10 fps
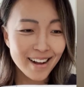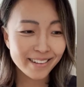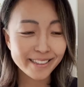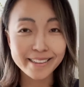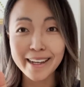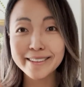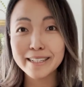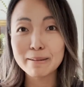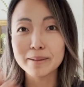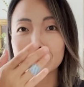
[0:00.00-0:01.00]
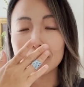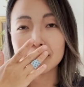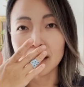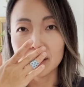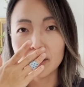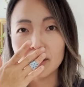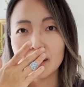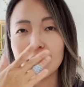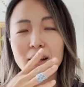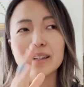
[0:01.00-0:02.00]
사실 굉장히 비싸지 않아요?
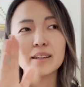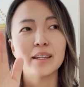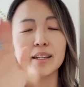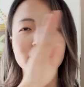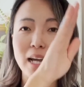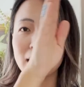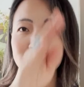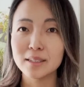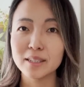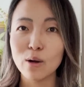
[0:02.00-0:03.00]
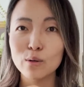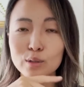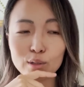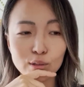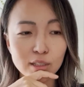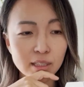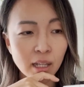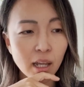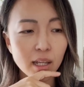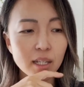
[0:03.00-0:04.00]
이게 되게 작은
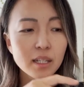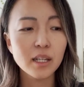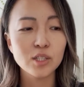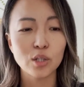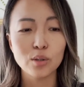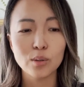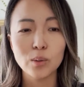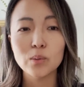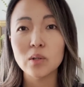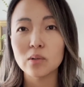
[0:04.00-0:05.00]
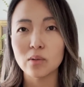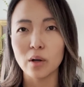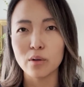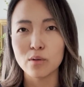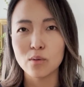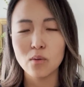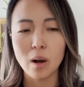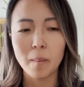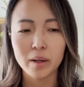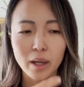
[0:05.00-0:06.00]
샤워실인데 이게 제너럴 컨트랙트 가격이고
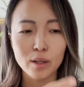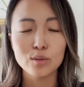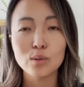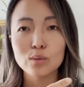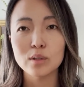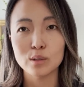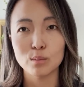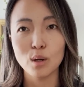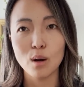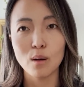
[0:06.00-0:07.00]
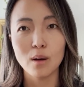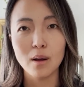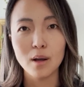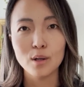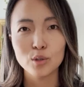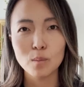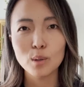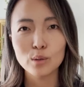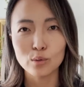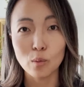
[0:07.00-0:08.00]
아마 개인적으로 했으면
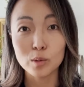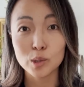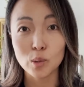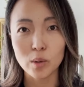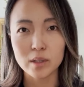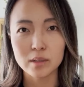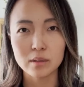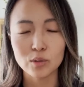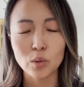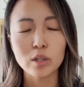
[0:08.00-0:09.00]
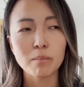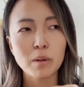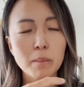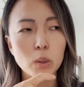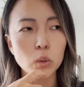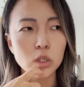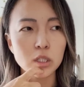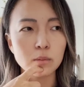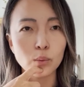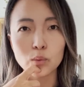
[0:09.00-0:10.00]
천만원이 넘었을 거예요 사실은. 저희 남편
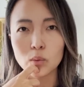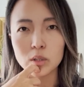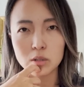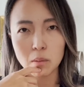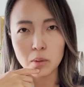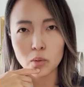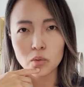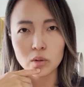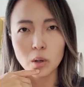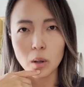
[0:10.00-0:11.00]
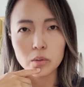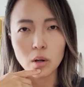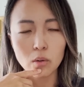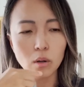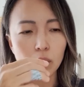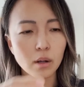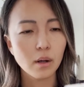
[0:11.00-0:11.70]
말로는 보통 2천만원 된다고 하더라고요.